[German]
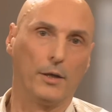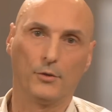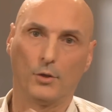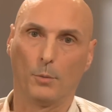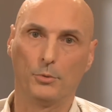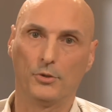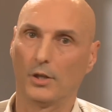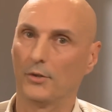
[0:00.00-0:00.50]
hast,
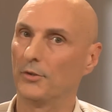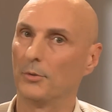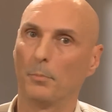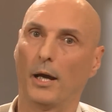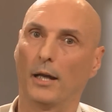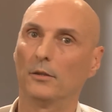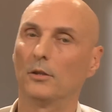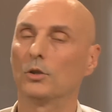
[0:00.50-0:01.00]
ob es jetzt ein
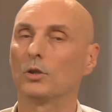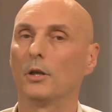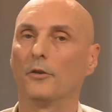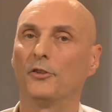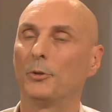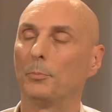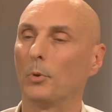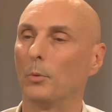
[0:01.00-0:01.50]

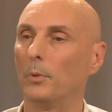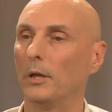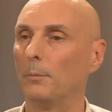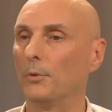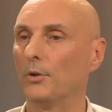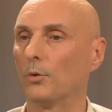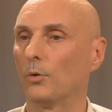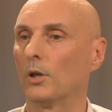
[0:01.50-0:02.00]

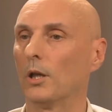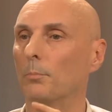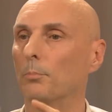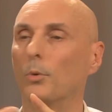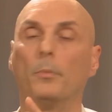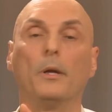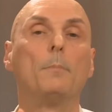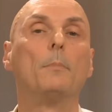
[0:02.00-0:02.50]
Partnerschaftsproblem ist oder ein
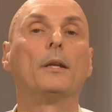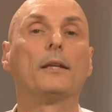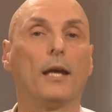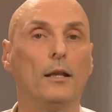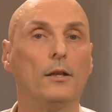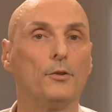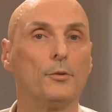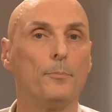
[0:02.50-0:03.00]
Problem mit
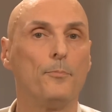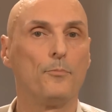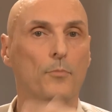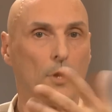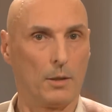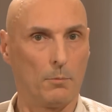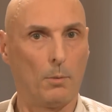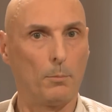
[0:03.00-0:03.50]
Geld,
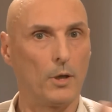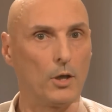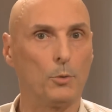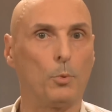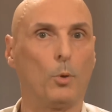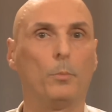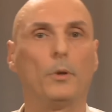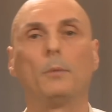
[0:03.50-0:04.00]
nehmen wir mal
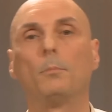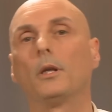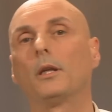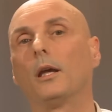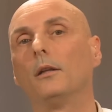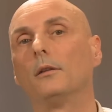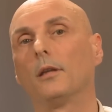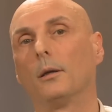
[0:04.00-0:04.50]
das Problem mit
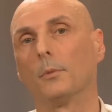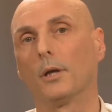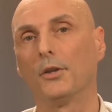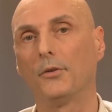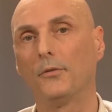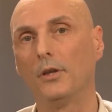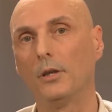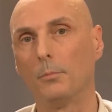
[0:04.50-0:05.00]
Geld, haben
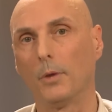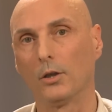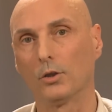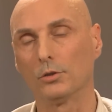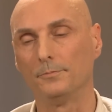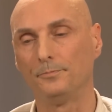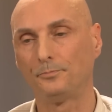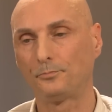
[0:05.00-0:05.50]
ganz viele
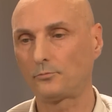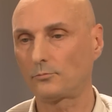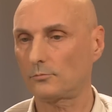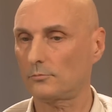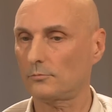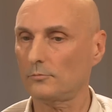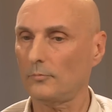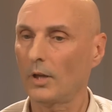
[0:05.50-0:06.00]
Menschen.
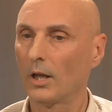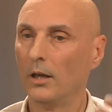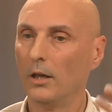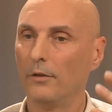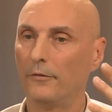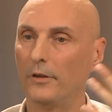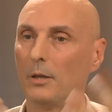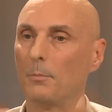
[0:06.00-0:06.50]

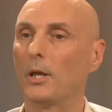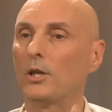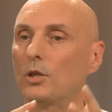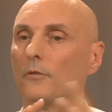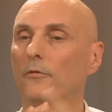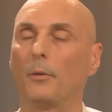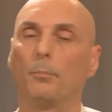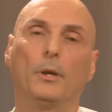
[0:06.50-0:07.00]
Viele
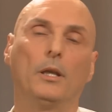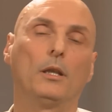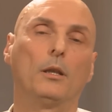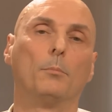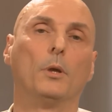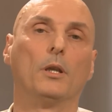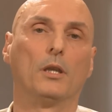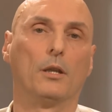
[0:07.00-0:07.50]
Menschen
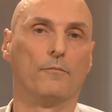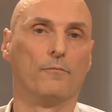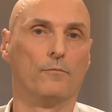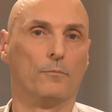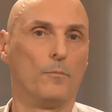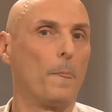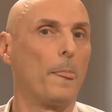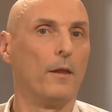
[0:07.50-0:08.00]
verbinden mit
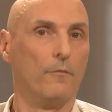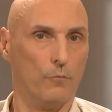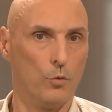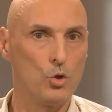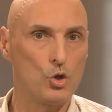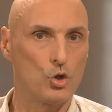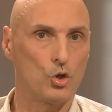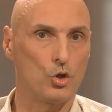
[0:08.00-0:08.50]
dem
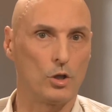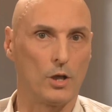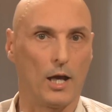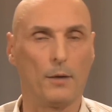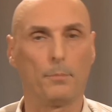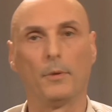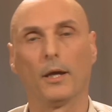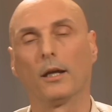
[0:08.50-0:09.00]
Wunsch
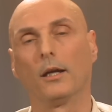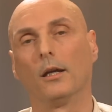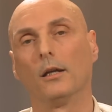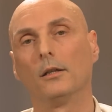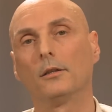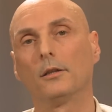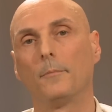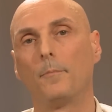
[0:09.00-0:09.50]
nach mehr
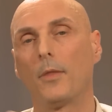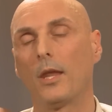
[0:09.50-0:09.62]
Geld